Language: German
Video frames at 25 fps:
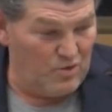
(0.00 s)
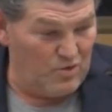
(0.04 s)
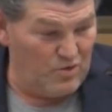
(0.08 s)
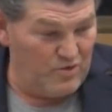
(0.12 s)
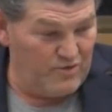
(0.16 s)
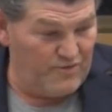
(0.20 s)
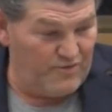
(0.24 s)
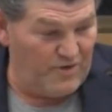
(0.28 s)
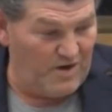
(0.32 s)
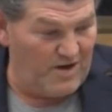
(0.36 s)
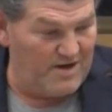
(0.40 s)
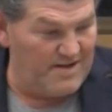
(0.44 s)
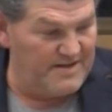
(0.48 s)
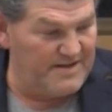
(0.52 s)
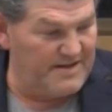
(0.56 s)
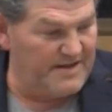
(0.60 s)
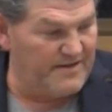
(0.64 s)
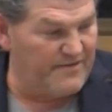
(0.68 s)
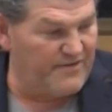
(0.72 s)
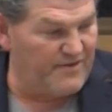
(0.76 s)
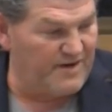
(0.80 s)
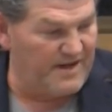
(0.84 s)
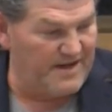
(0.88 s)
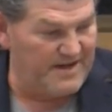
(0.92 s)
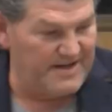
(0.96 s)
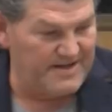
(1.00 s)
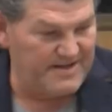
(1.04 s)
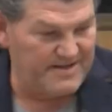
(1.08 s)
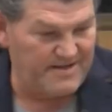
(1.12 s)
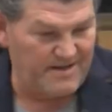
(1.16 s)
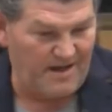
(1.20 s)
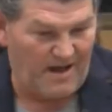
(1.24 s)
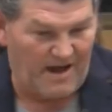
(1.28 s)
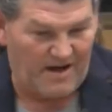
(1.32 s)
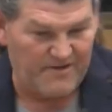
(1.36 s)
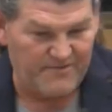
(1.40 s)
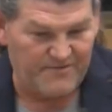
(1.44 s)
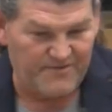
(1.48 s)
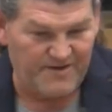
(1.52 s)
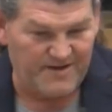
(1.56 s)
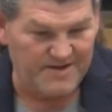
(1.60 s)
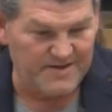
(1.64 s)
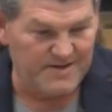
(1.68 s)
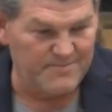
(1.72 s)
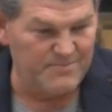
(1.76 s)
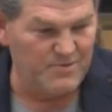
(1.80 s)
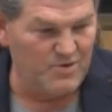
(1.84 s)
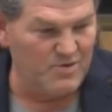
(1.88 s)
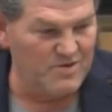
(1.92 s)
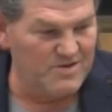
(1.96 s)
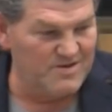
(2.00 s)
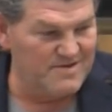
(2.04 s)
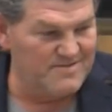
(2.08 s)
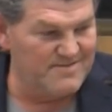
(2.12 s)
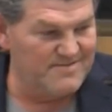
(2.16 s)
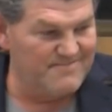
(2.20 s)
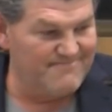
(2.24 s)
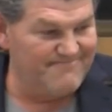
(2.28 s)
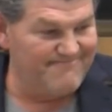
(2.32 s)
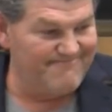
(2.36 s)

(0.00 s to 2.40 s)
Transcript: und vor allen Dingen vielleicht anfangen wir mal,